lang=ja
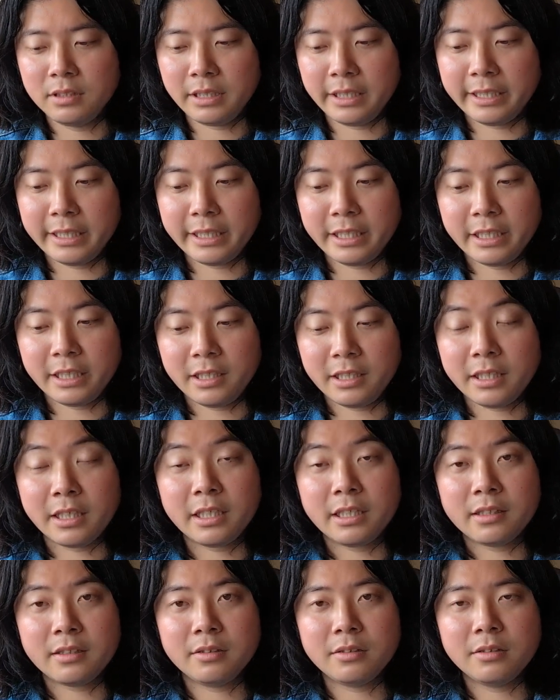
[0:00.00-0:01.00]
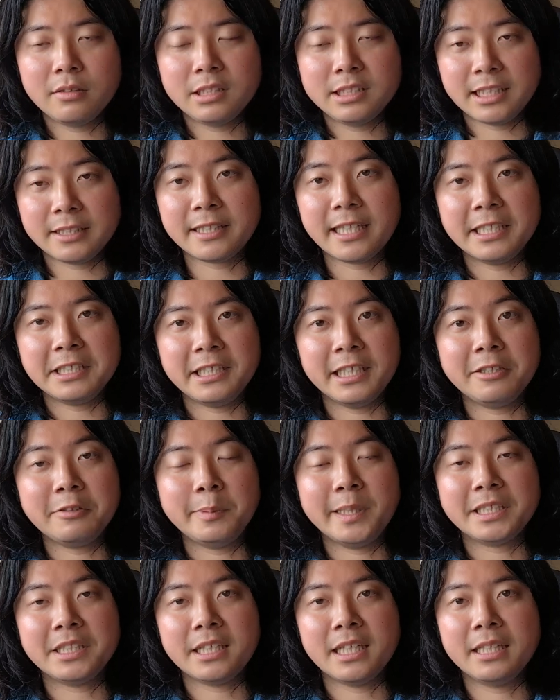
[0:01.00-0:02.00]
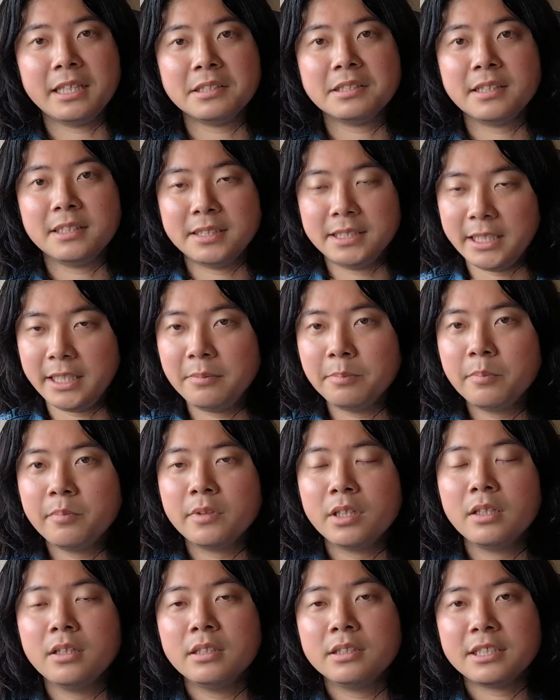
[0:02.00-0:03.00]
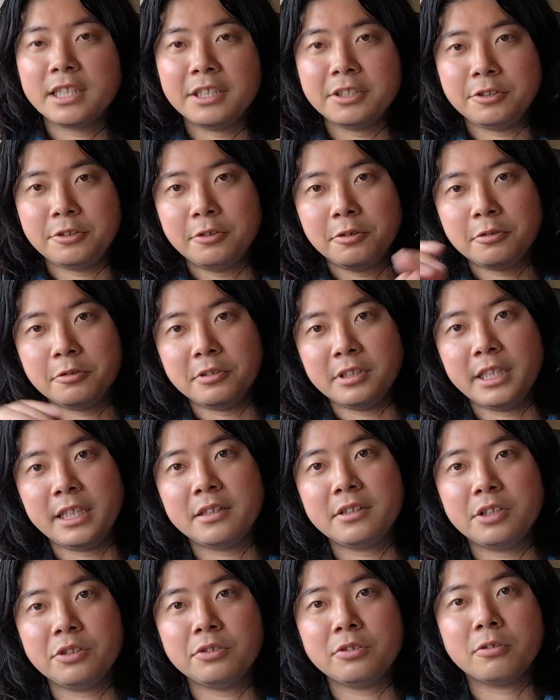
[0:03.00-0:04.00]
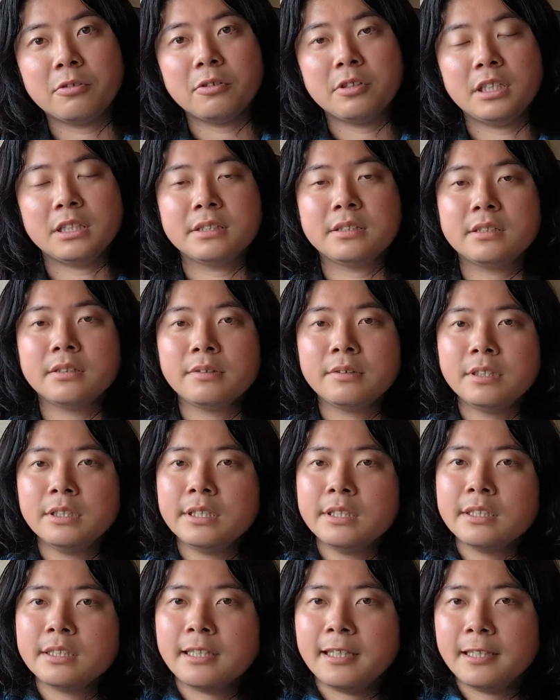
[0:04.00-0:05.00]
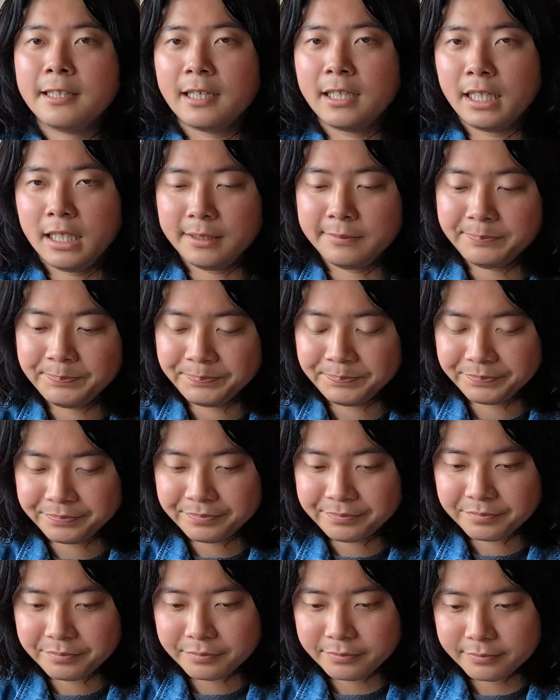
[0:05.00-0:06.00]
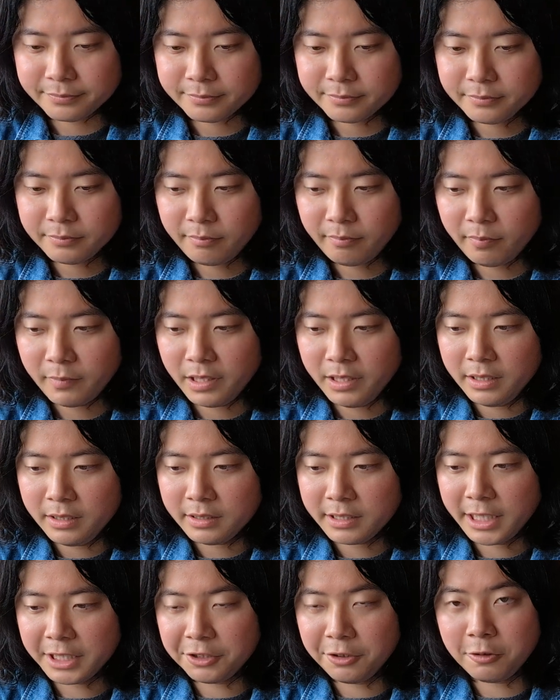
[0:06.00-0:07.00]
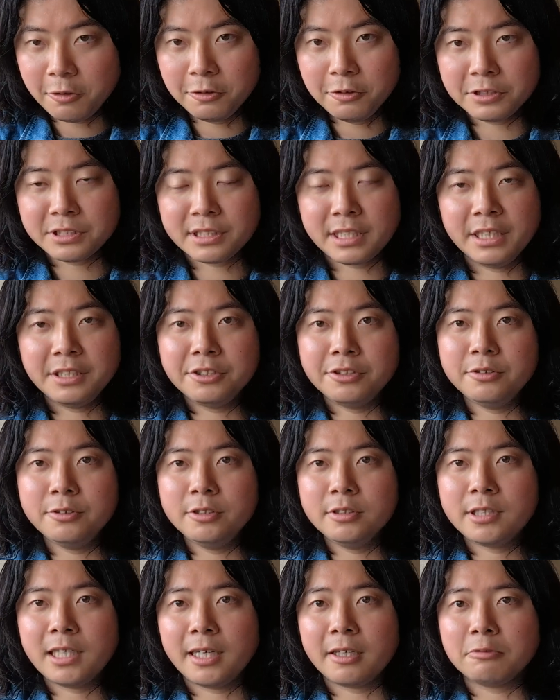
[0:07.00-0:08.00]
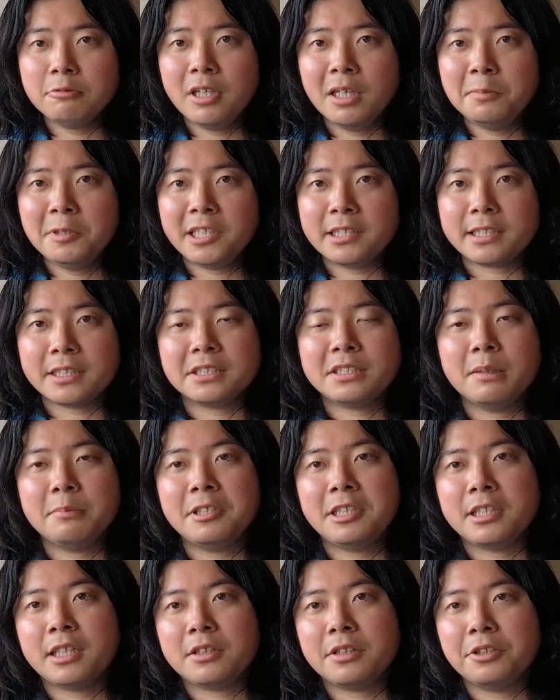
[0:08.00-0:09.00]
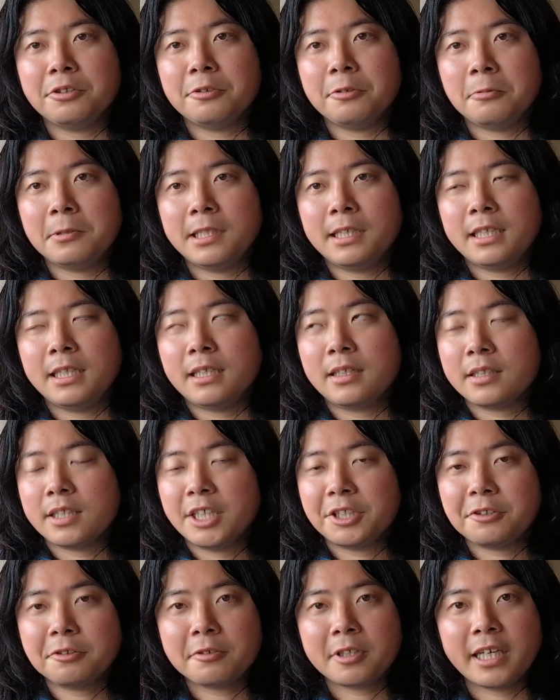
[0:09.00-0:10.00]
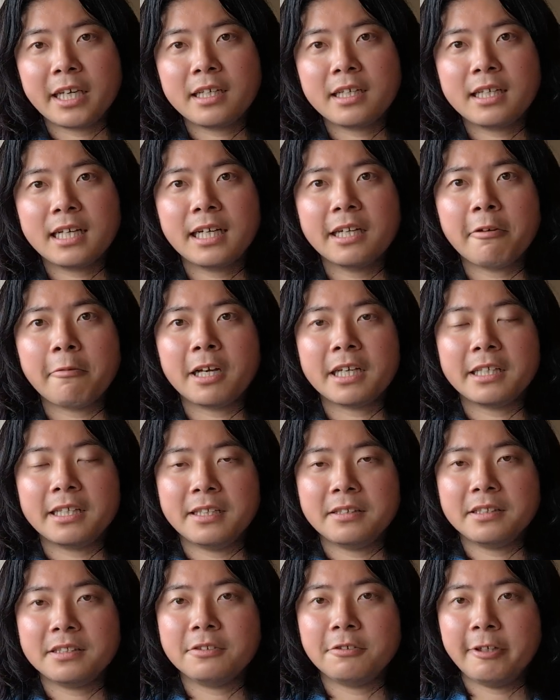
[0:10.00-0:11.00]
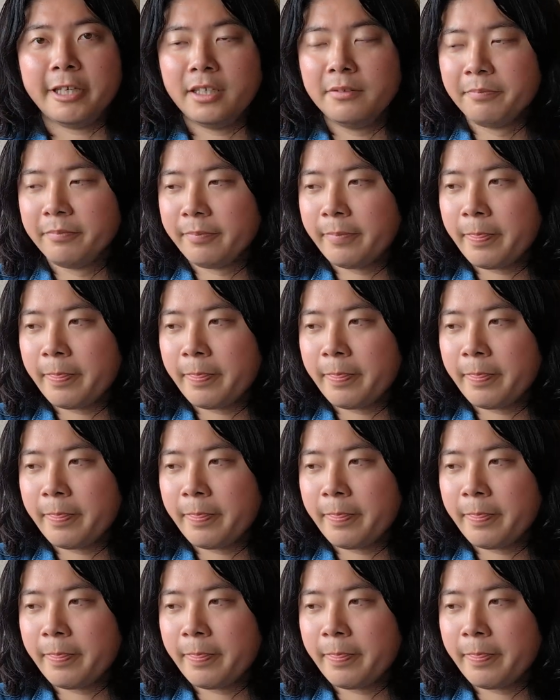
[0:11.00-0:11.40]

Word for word: えー、絶対にやるべき話ですね。スケジュールを組んでっていうところです。ただ、結局このスケジュールから上振れた下振れたっていうのは、結局結果なわけなんですよね。